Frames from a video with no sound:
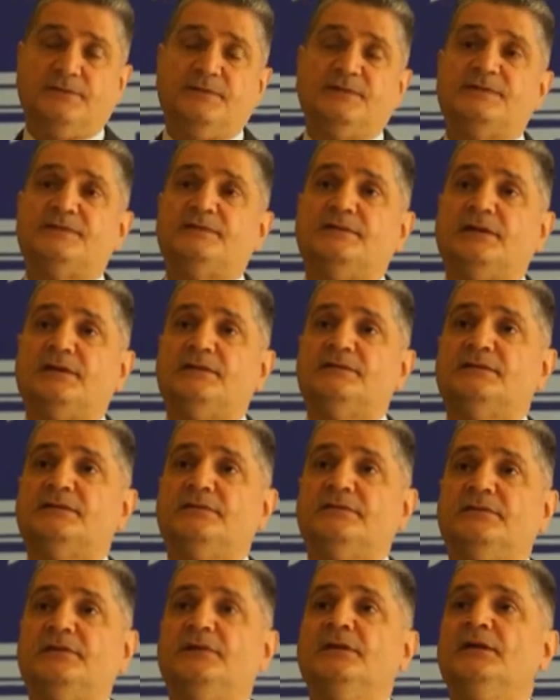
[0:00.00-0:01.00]
с
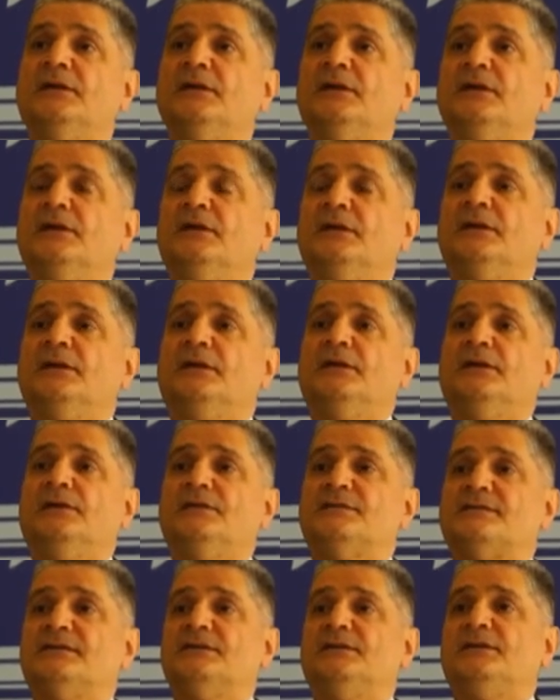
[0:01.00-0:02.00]
разного э,
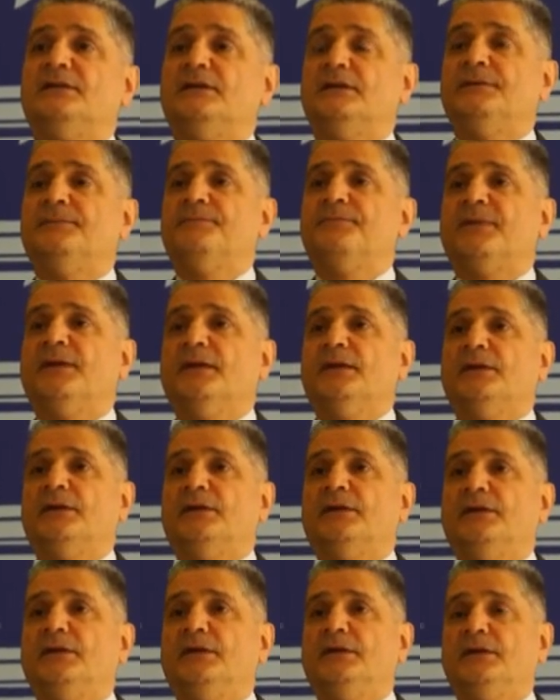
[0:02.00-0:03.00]
сырья,
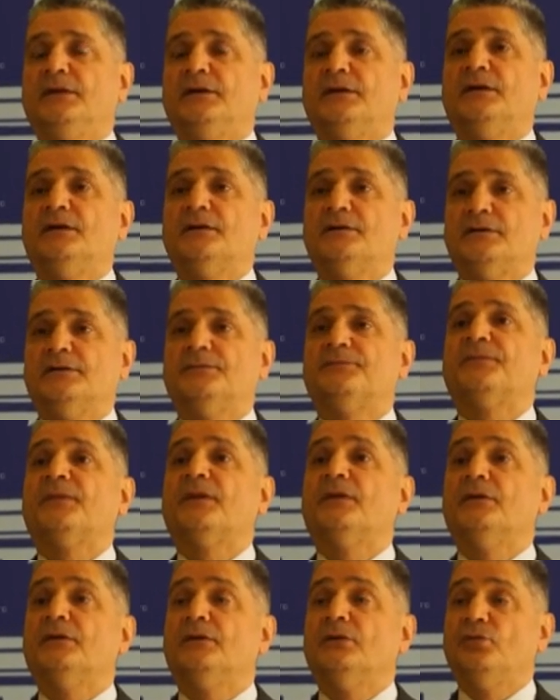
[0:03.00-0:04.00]
и как
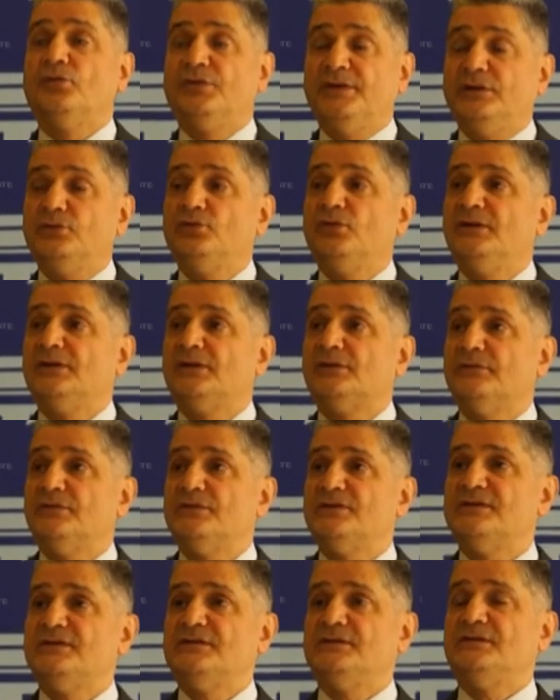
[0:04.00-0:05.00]

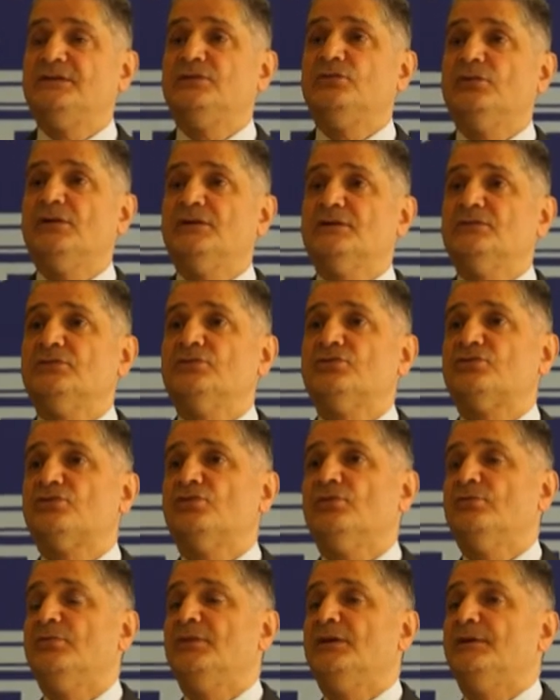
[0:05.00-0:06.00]
урегулировать ситуацию,
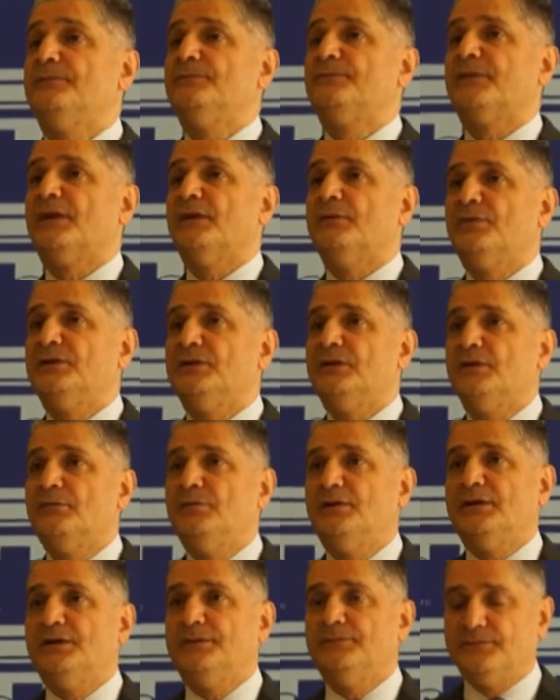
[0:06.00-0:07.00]
чтобы была
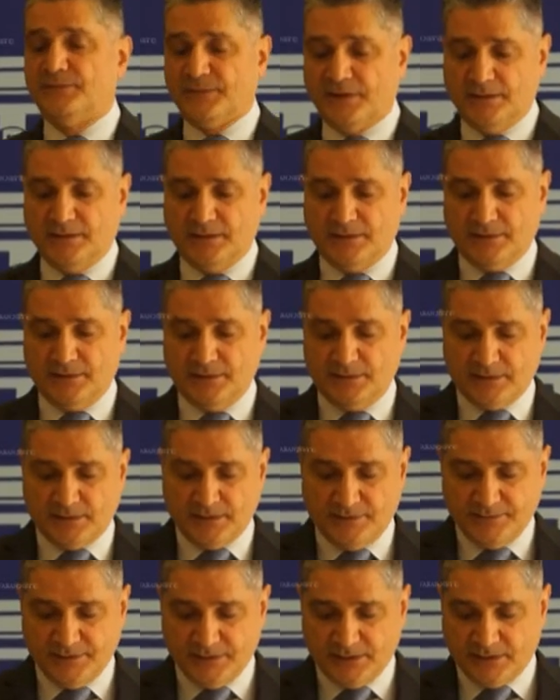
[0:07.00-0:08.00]
бы
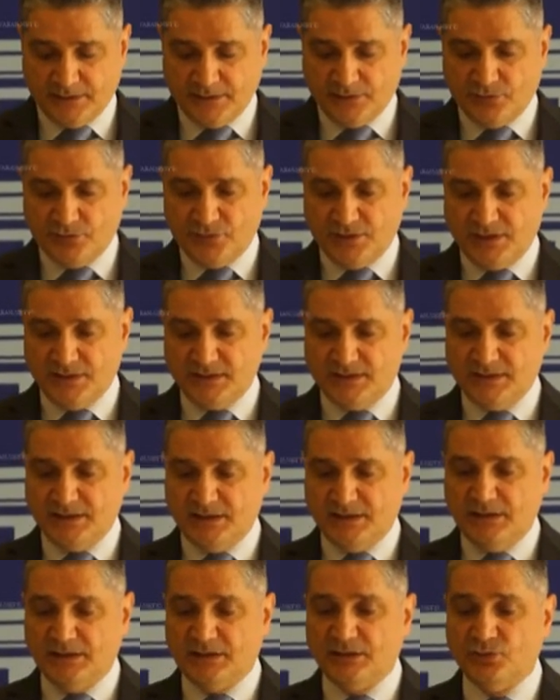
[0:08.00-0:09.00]
равная конкуренция
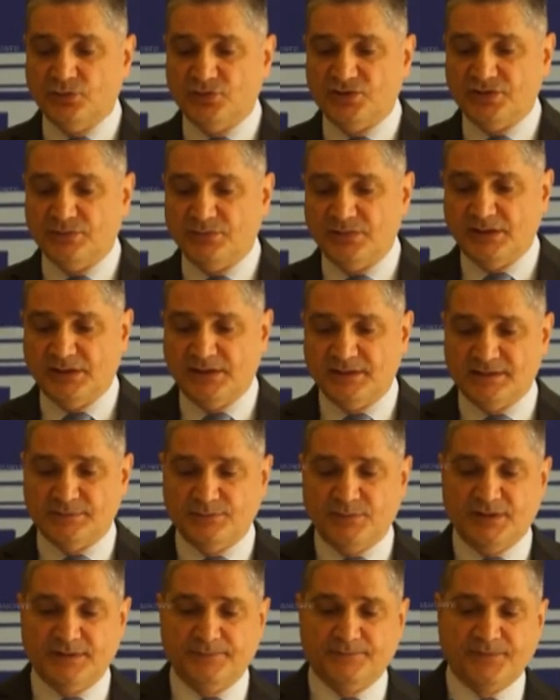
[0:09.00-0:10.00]
и не ущемлялись
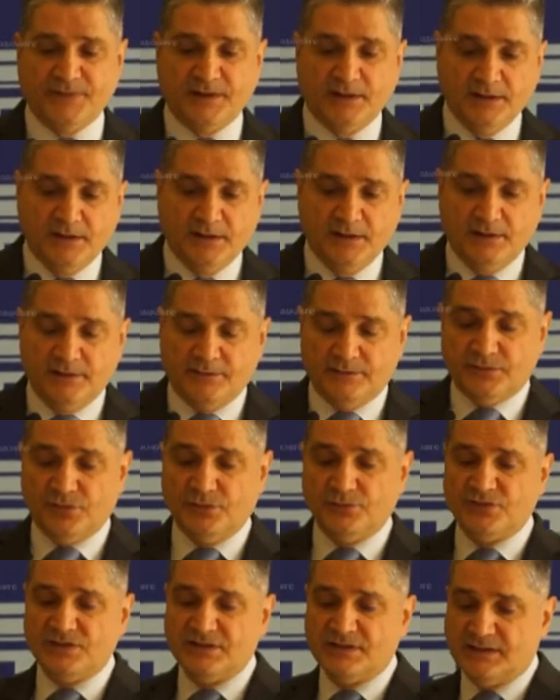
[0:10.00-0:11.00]
бы в
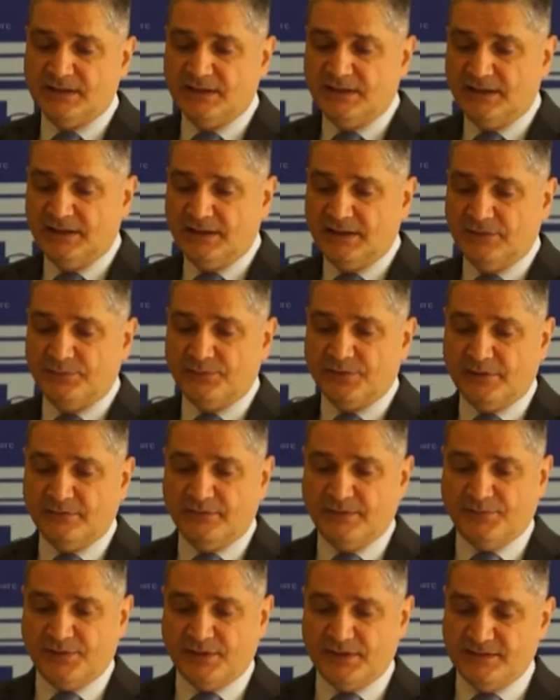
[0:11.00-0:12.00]
том числе и
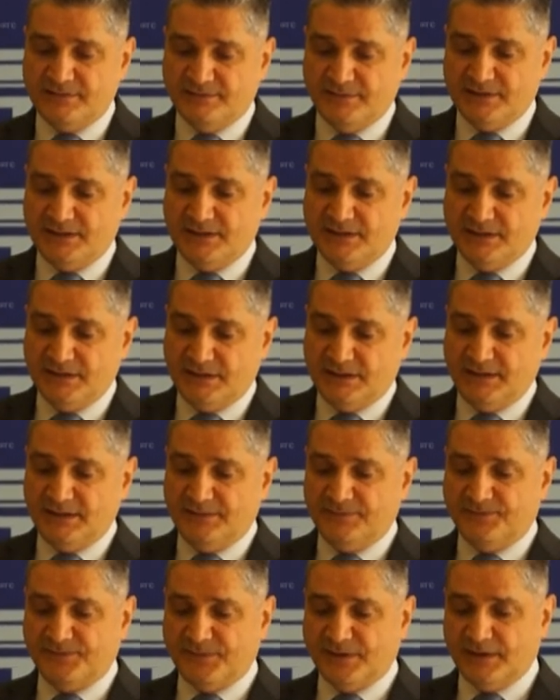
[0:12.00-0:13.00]
права
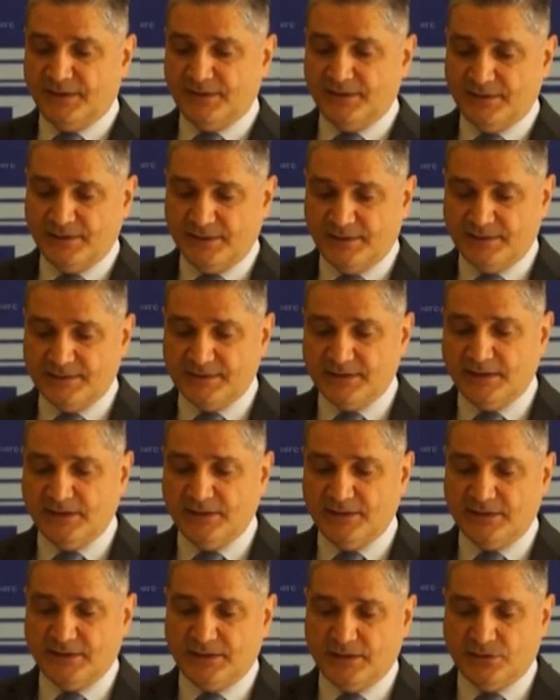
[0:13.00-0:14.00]
производителей
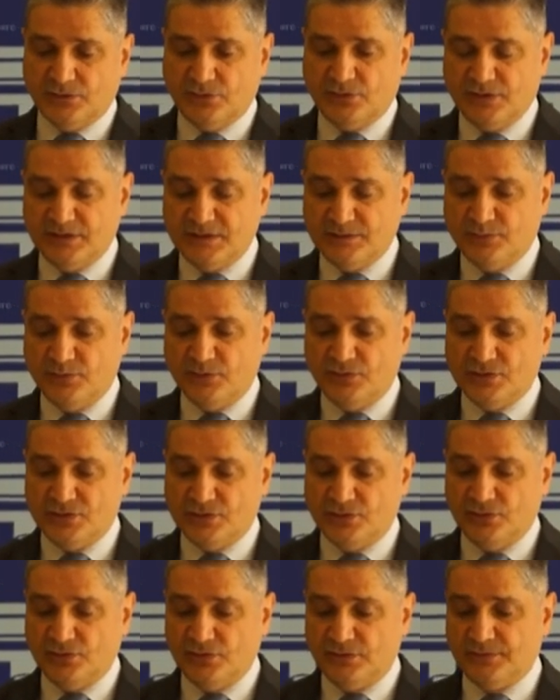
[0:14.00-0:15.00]
сахара, который
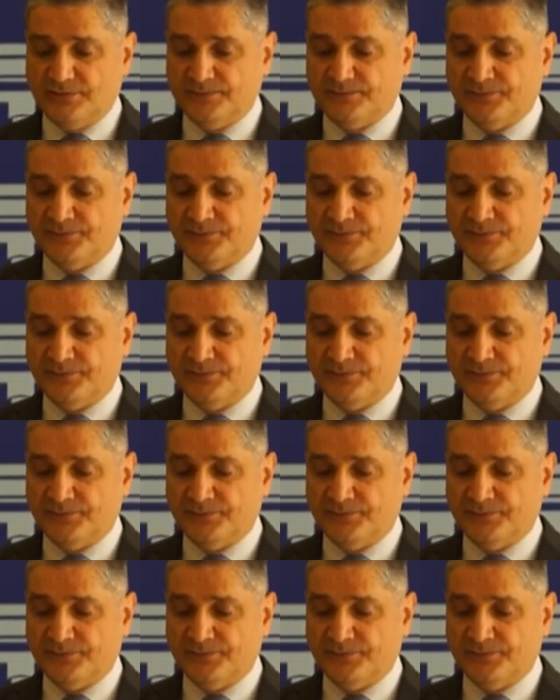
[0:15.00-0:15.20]
используют